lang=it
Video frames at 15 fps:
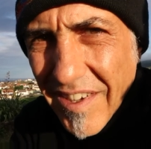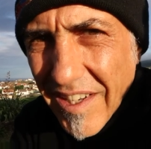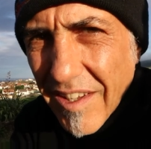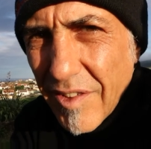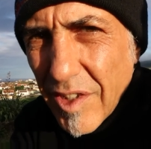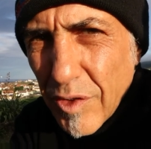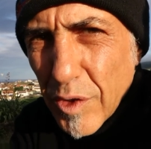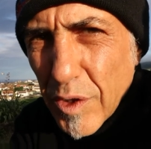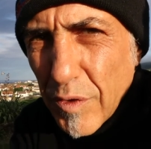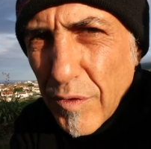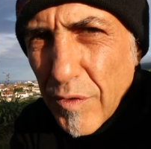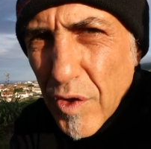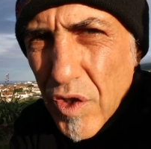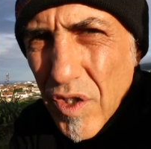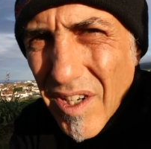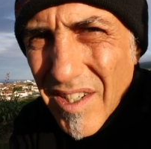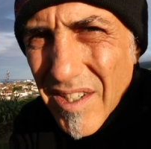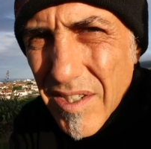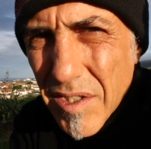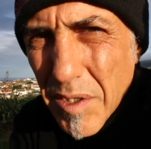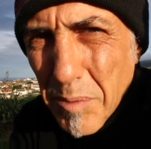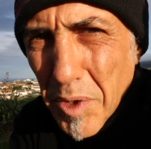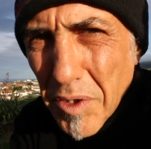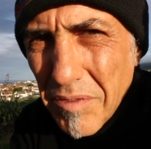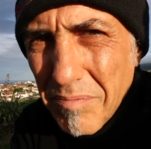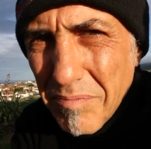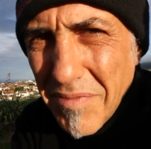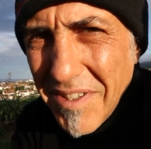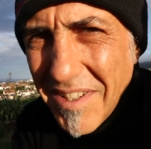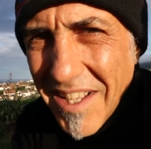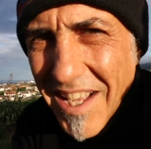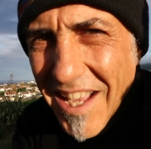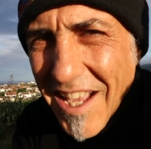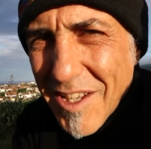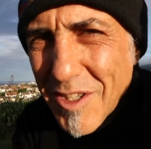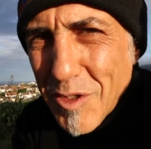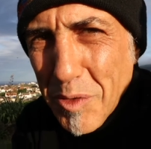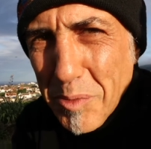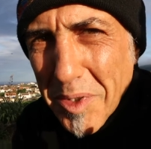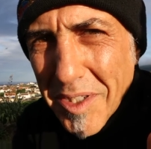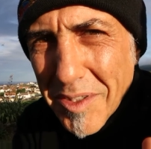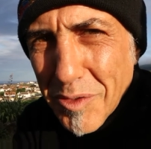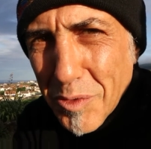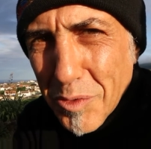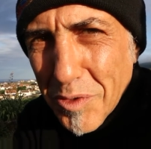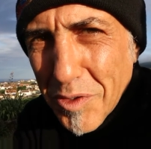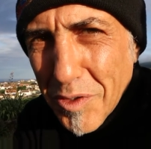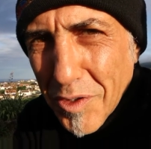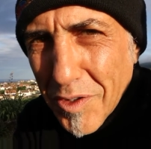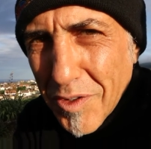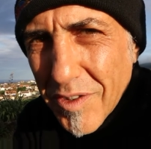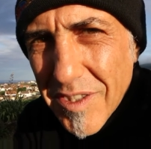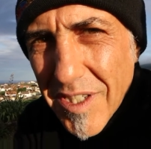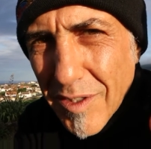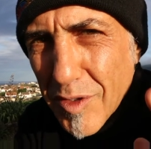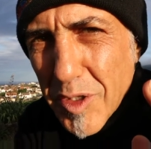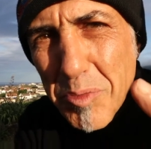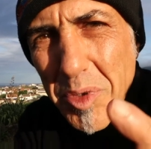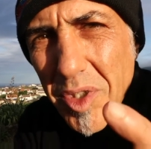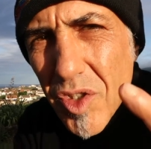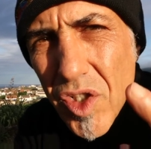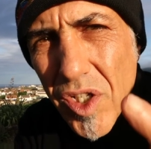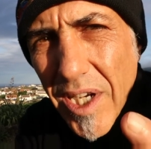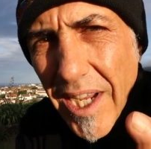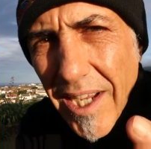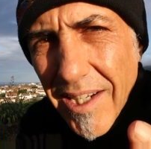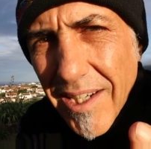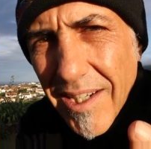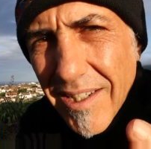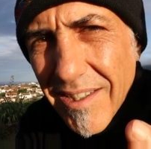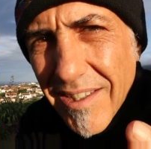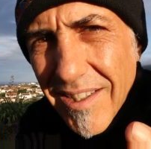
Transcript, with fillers: fare video è difficilissimo soprattutto se non spingi rec